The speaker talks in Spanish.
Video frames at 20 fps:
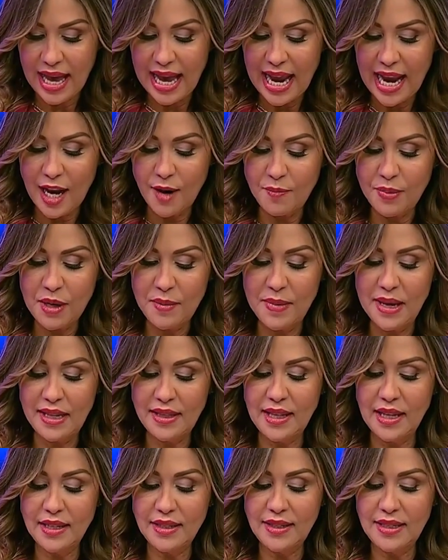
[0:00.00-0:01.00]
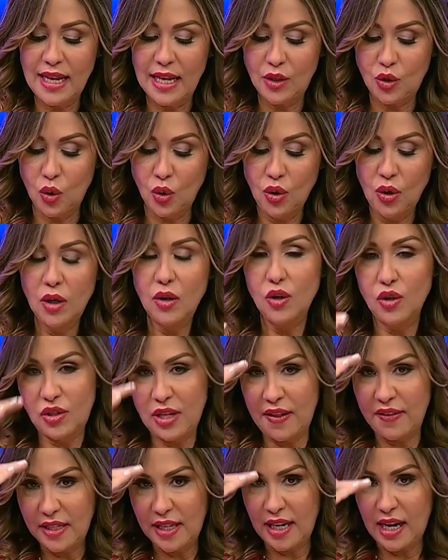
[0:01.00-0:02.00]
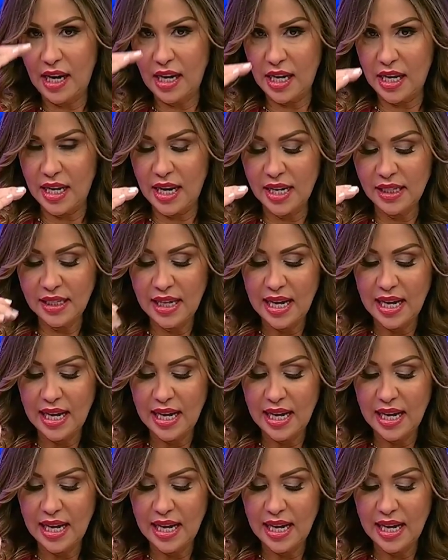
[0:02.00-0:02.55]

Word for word: El primer terceto, o sea, de tres líneas,